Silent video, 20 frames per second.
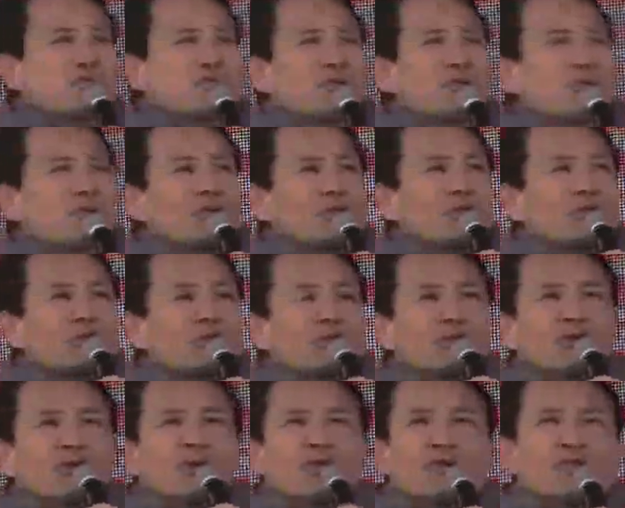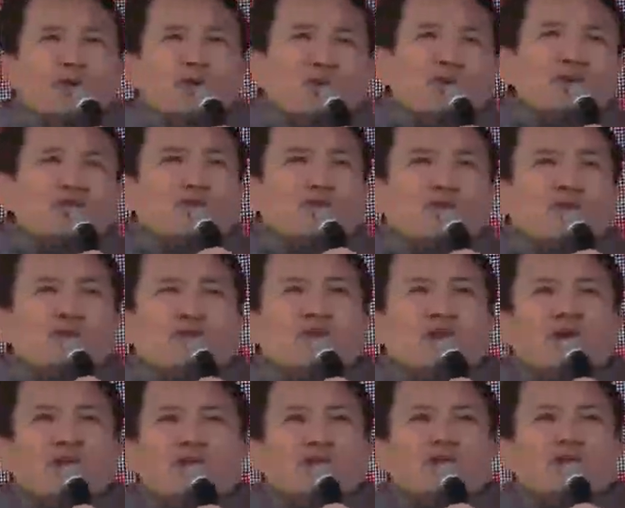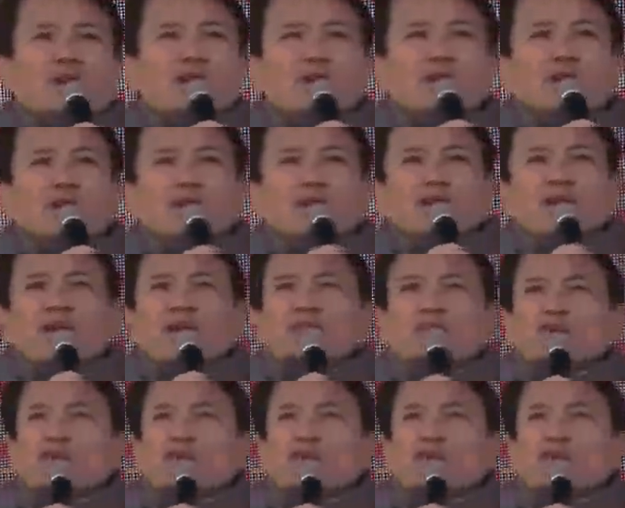저 또 어, 괜히 저러는 거 아니야?